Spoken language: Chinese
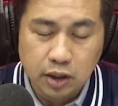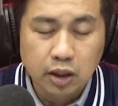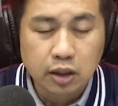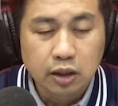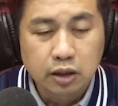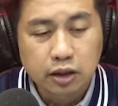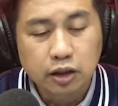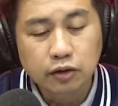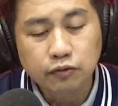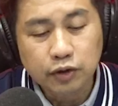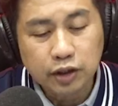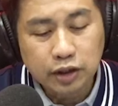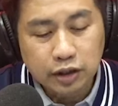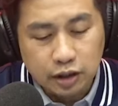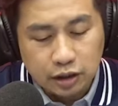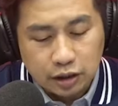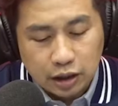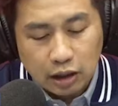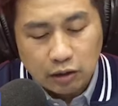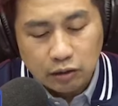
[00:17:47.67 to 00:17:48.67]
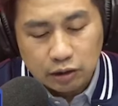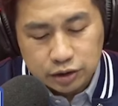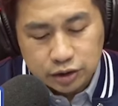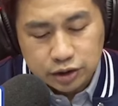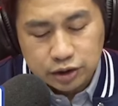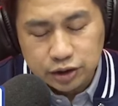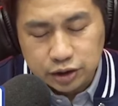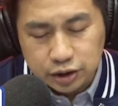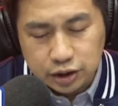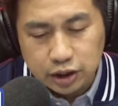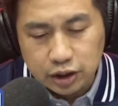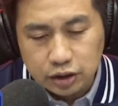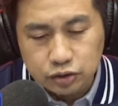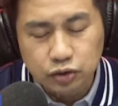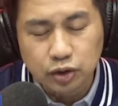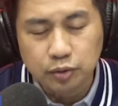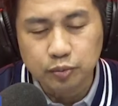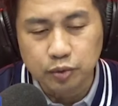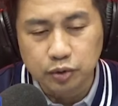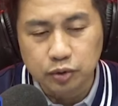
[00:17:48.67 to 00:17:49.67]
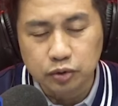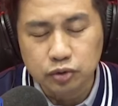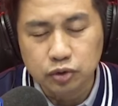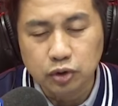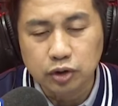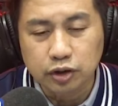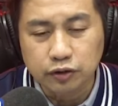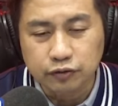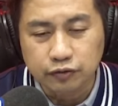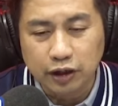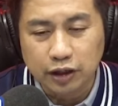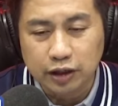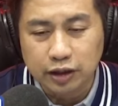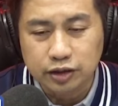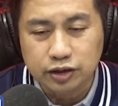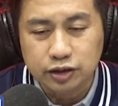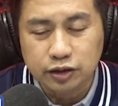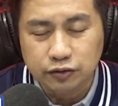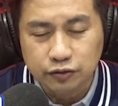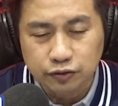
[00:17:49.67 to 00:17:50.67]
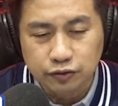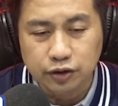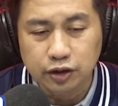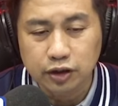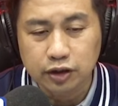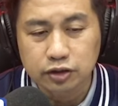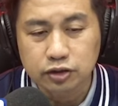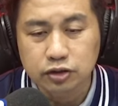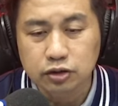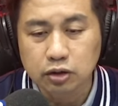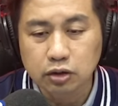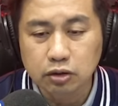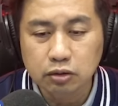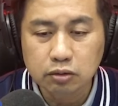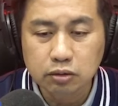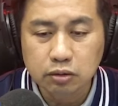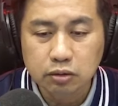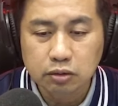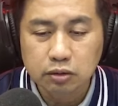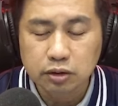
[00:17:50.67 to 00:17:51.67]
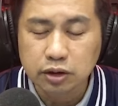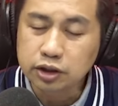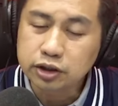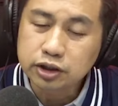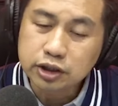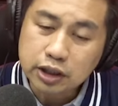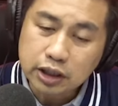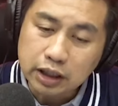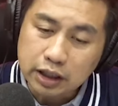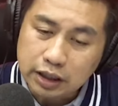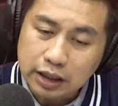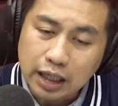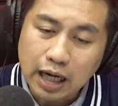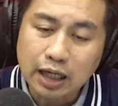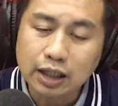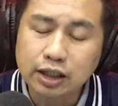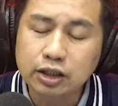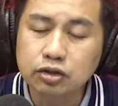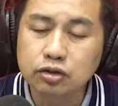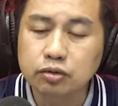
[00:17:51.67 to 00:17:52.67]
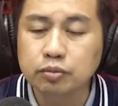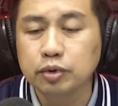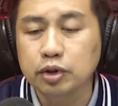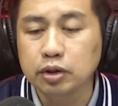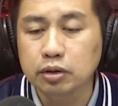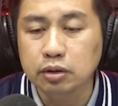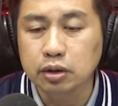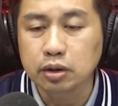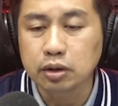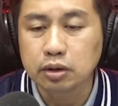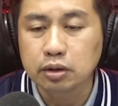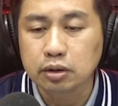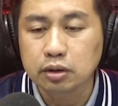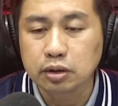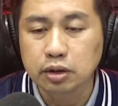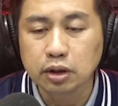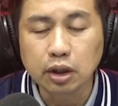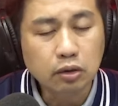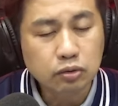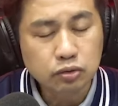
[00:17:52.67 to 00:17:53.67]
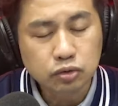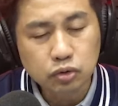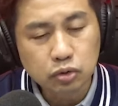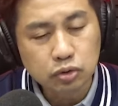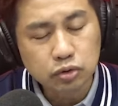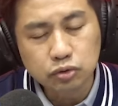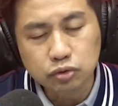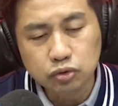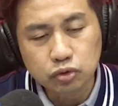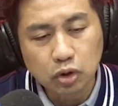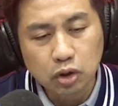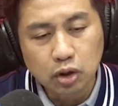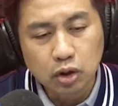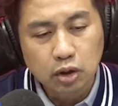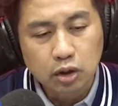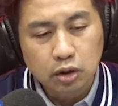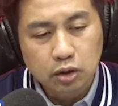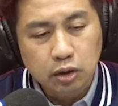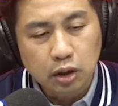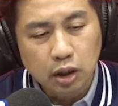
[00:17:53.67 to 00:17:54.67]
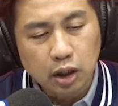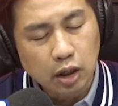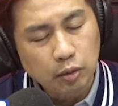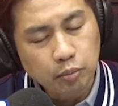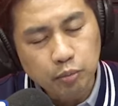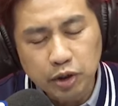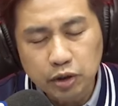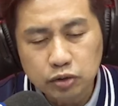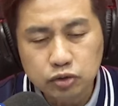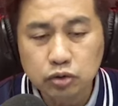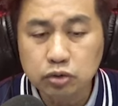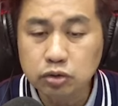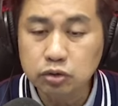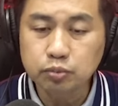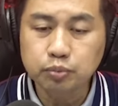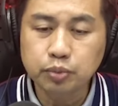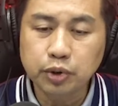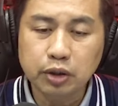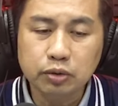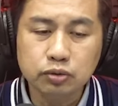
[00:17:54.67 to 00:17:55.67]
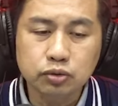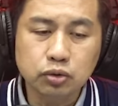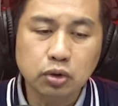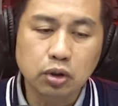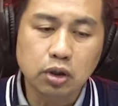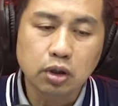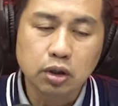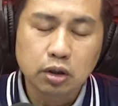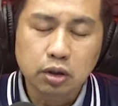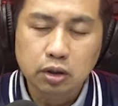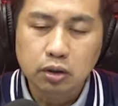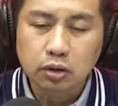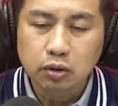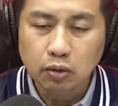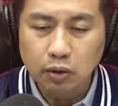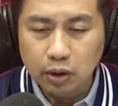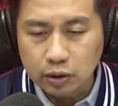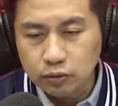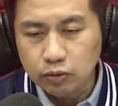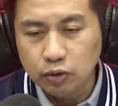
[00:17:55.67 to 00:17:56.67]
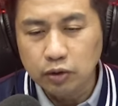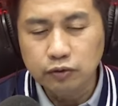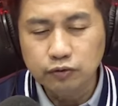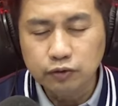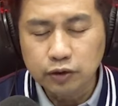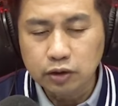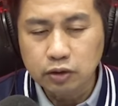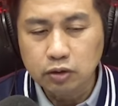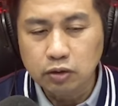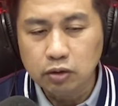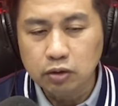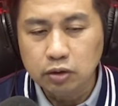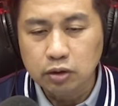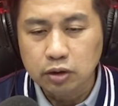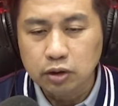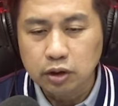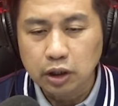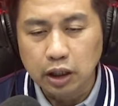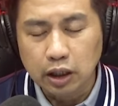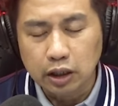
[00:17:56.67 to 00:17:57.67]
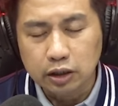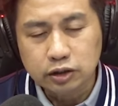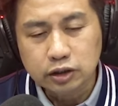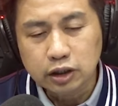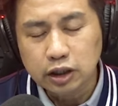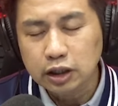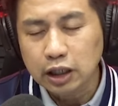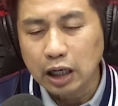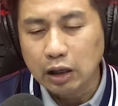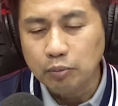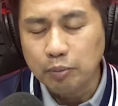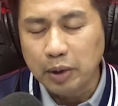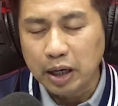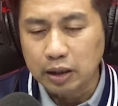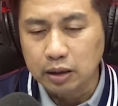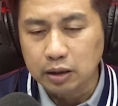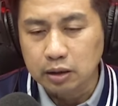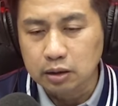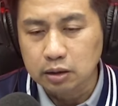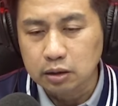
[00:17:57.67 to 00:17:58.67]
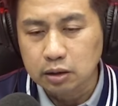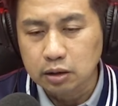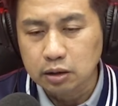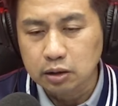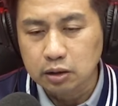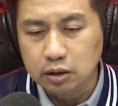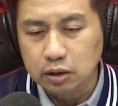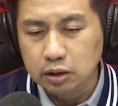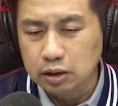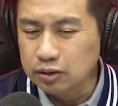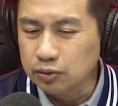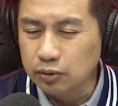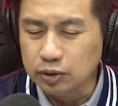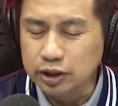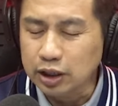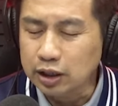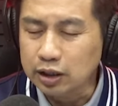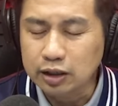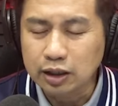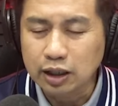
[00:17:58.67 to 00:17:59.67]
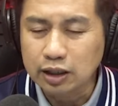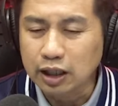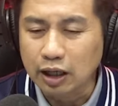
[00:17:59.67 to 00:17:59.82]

因为你到了四十二岁，比如说你 financial free 了之后，你心理压力就没有了。你要做就做，哎呀，不要做就不要做，换过一份工。呃，这个老板，我想跟他谈